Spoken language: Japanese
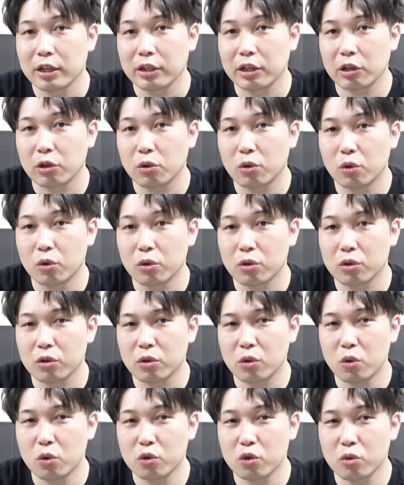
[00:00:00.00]
結構
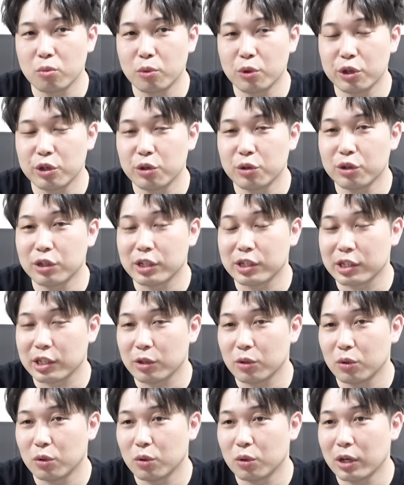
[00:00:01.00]
工場もいるんです
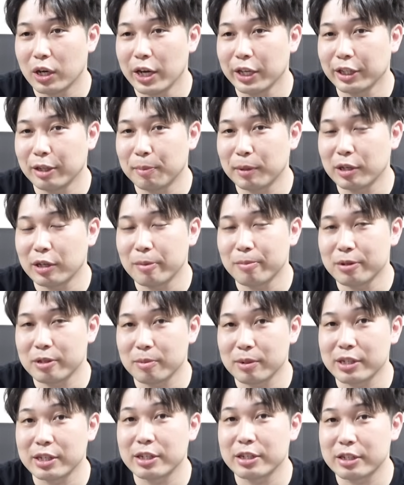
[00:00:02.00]
けど、あえてピックアップ
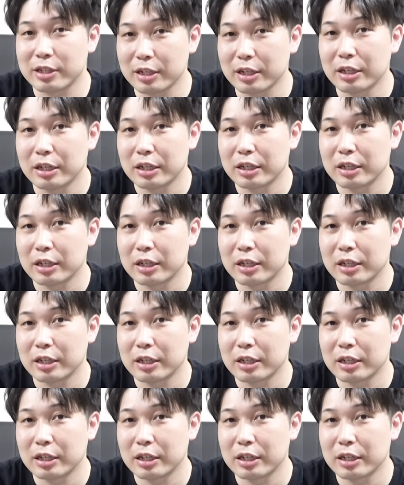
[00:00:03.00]
しませんでした。